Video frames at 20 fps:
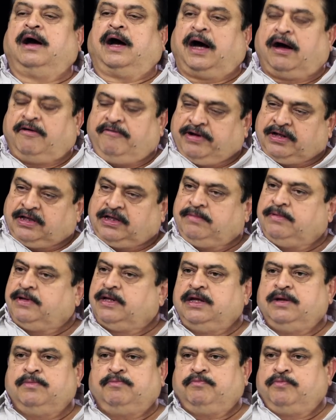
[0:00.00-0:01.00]
ఆ వ్యక్తి మీద
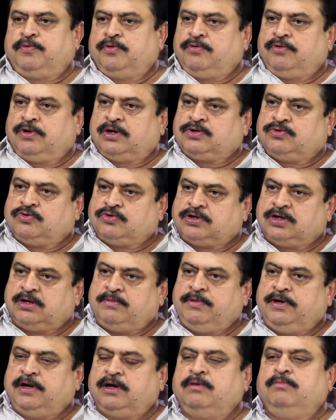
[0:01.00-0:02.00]
ఎప్పుడు కూడా సోషల్
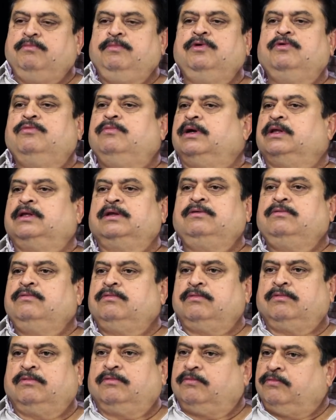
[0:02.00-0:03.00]
మీడియాలో మేము మాత్రం
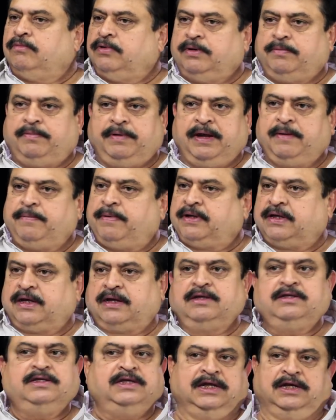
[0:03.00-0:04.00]
ఏ ప్రచారం
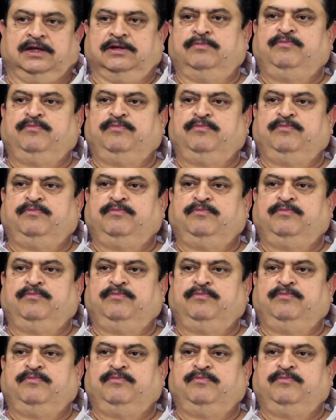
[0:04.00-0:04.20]
చేయలేదు